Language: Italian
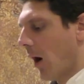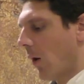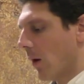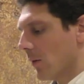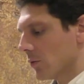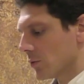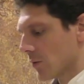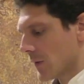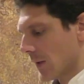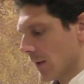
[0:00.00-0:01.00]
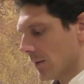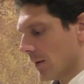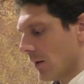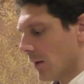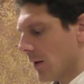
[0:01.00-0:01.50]
ho avuto
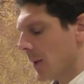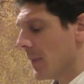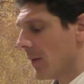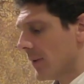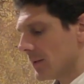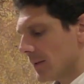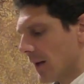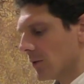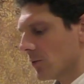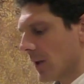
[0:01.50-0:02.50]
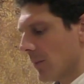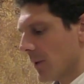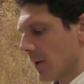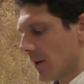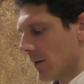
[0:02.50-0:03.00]
sete e mi avete dato da
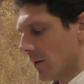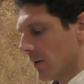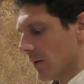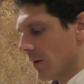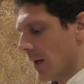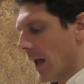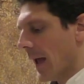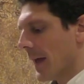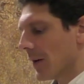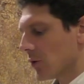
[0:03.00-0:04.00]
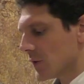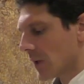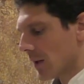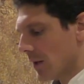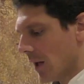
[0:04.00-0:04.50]
bere, ero
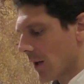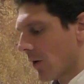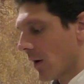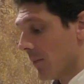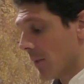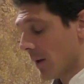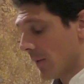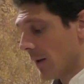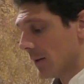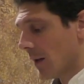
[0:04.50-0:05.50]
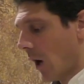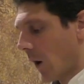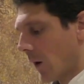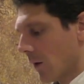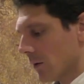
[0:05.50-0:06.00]
straniero e mi avete
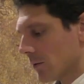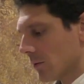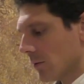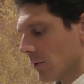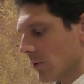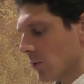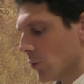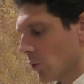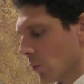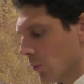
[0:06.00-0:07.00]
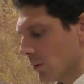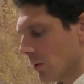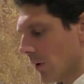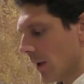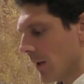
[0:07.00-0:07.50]
accolto,
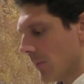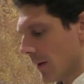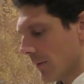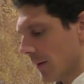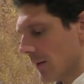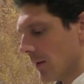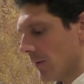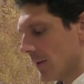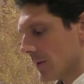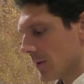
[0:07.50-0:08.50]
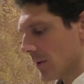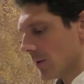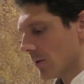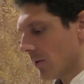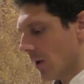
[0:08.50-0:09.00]
nudo e mi avete
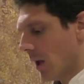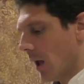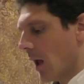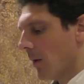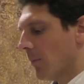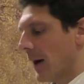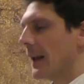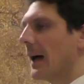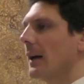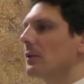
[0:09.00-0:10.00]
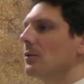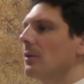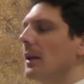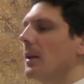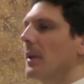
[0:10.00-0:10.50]
vestito,
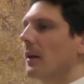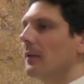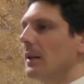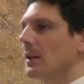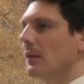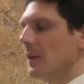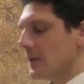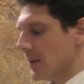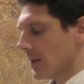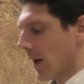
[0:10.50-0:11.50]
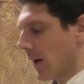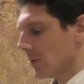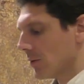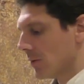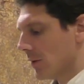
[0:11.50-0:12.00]
malato e mi avete
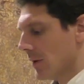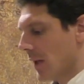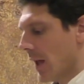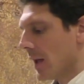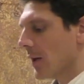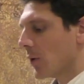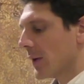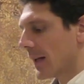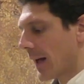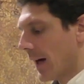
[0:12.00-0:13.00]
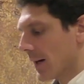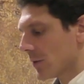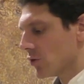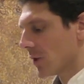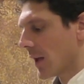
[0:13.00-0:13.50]
visitato, ero in
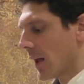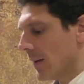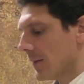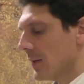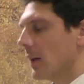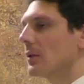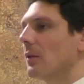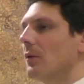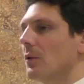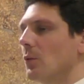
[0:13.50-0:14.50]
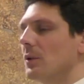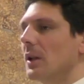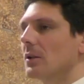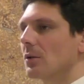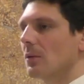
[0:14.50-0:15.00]
carcere e siete
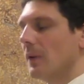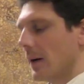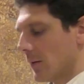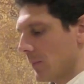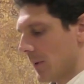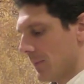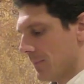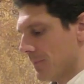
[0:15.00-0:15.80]
venuti a trovarmi.